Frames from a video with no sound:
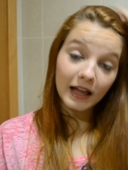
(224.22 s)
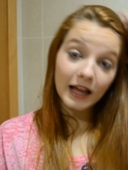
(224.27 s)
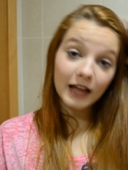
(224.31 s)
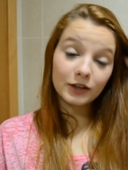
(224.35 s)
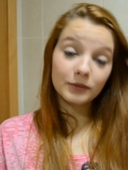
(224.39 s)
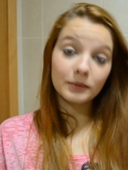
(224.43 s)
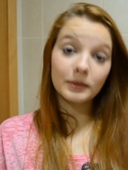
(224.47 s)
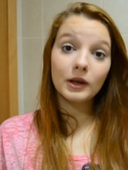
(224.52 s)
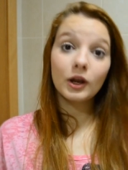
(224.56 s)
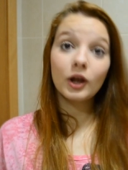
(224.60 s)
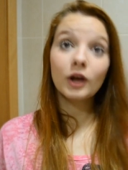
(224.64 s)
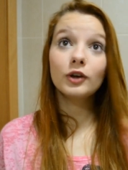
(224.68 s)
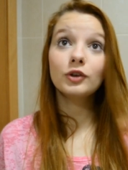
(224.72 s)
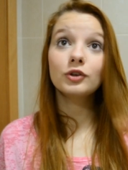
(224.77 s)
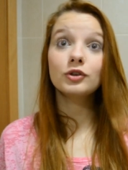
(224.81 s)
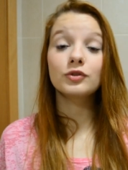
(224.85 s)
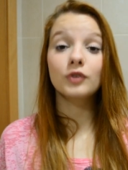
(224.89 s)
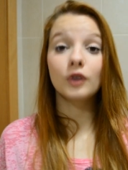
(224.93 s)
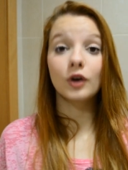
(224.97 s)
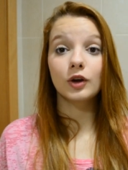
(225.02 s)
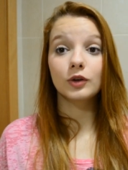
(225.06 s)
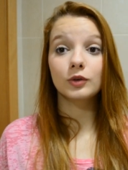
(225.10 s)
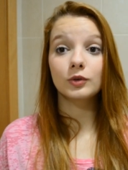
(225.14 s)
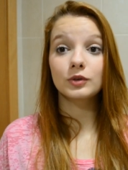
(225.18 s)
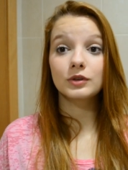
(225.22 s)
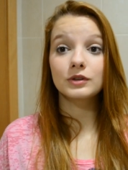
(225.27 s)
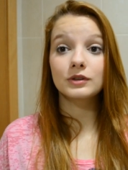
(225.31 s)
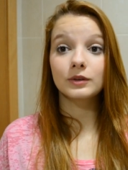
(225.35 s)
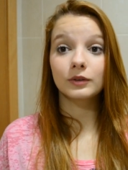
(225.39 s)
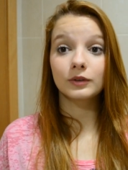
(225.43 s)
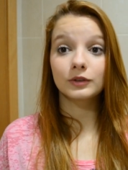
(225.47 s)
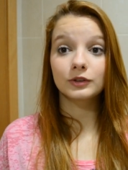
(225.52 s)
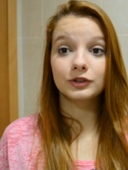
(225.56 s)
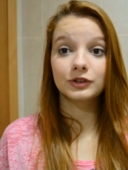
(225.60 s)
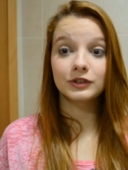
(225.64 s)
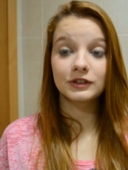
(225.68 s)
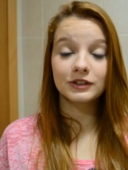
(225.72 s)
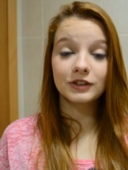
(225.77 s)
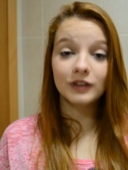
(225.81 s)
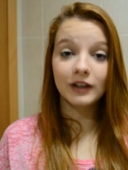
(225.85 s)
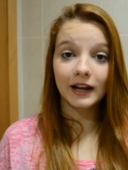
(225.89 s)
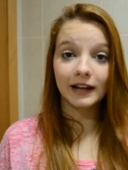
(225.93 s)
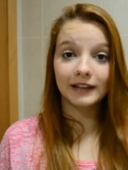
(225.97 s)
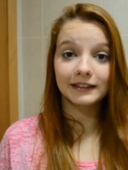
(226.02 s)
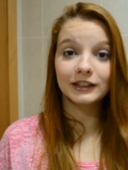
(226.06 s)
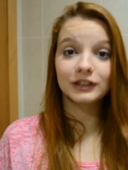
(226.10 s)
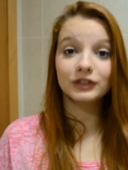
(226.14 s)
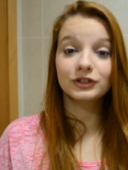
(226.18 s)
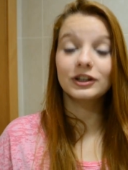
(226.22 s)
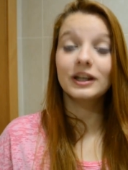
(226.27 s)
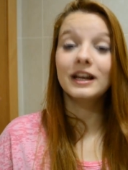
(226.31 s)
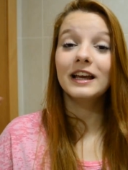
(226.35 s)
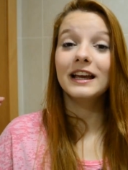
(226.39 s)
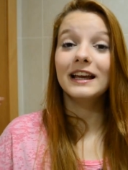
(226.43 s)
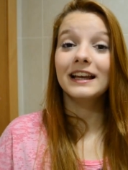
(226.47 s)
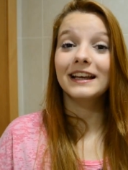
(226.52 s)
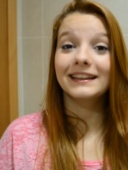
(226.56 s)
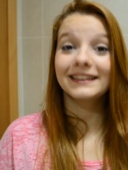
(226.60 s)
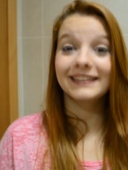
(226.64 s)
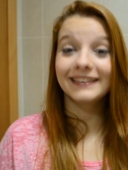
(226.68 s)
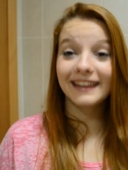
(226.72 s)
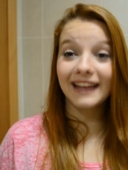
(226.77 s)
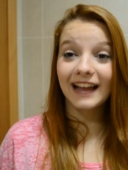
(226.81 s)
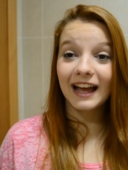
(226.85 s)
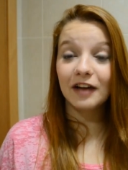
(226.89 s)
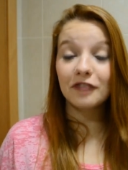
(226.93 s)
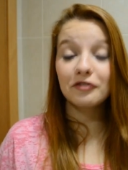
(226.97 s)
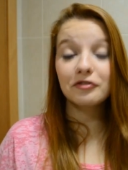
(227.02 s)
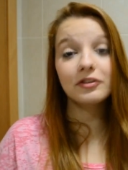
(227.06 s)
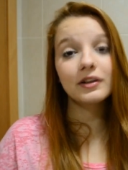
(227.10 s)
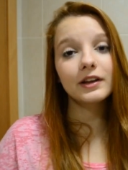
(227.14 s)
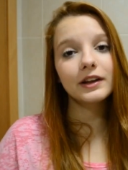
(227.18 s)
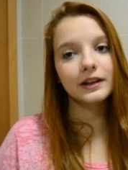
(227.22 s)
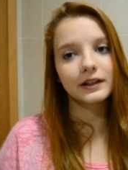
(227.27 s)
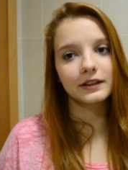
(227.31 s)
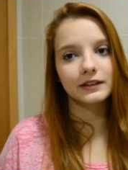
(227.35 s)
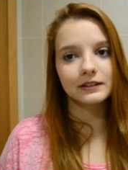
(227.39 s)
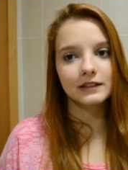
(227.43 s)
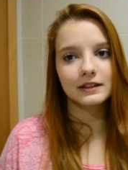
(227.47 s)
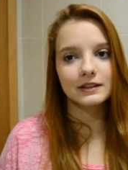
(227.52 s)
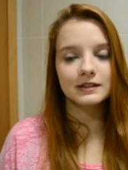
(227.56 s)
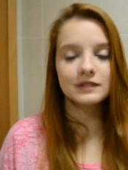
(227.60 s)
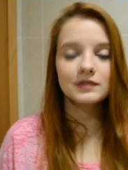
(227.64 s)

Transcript: As melhores fotos são as tiradas na varanda.